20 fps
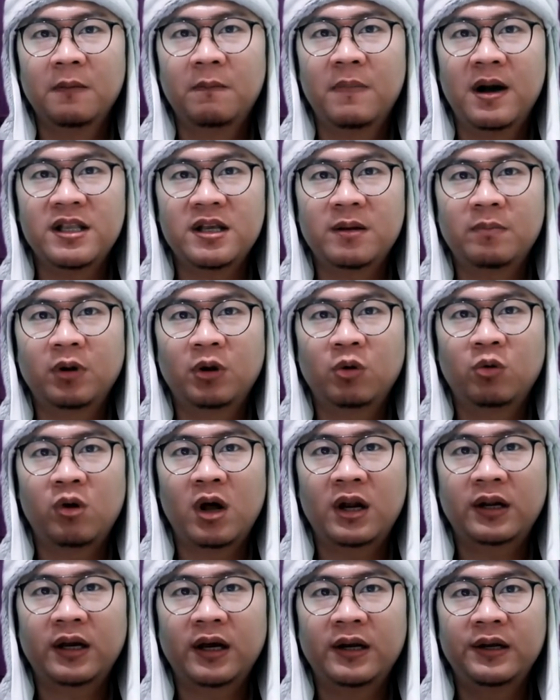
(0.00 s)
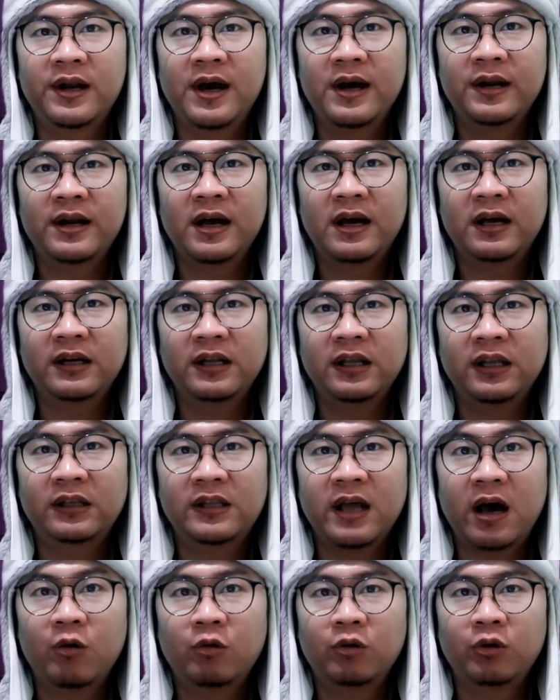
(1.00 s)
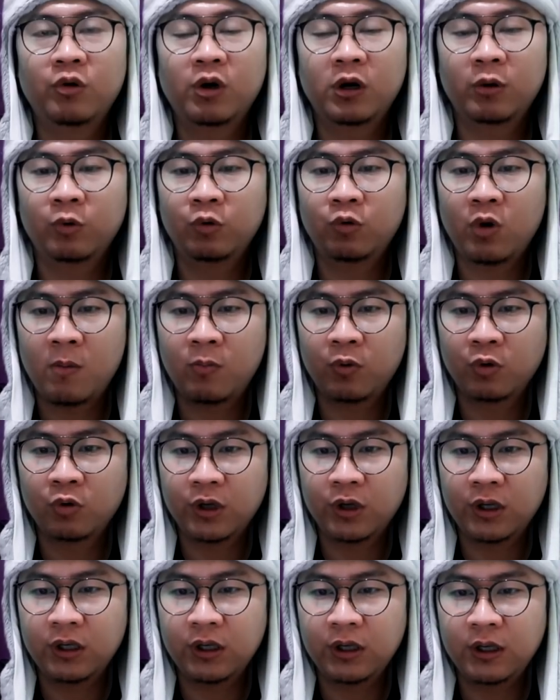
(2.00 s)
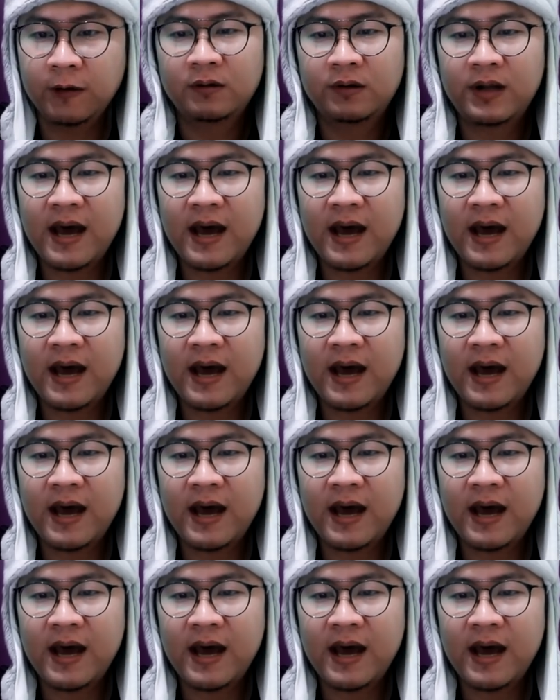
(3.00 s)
banyak mengeluarkan dana di tahun 2020 ini.